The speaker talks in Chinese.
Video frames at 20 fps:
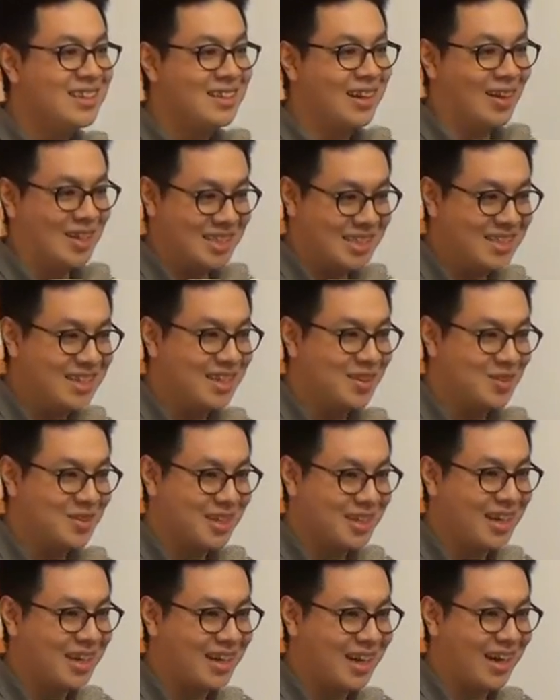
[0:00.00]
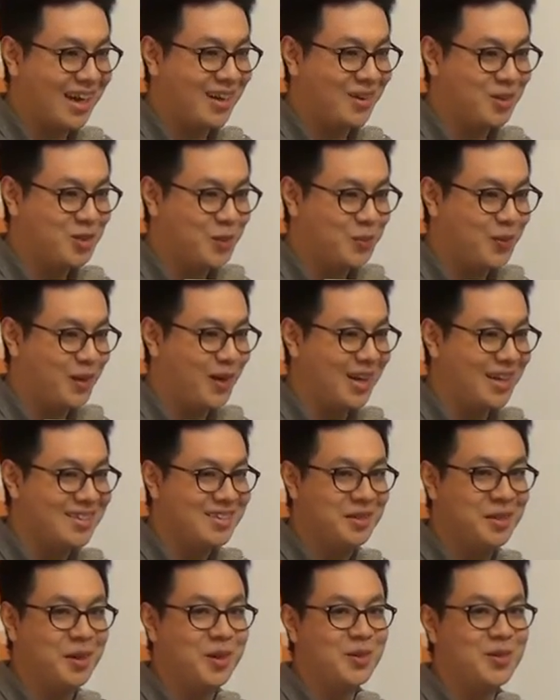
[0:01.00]
然后心里都是那个杠，我就不好意
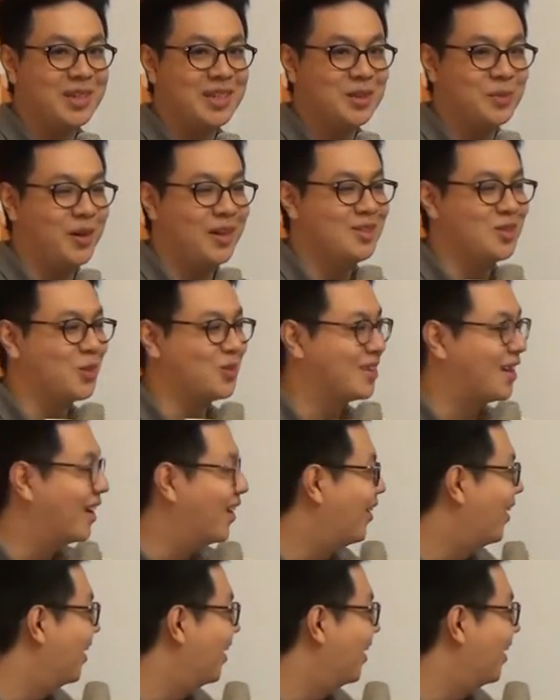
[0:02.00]
思，因为有录影就不好意思说脏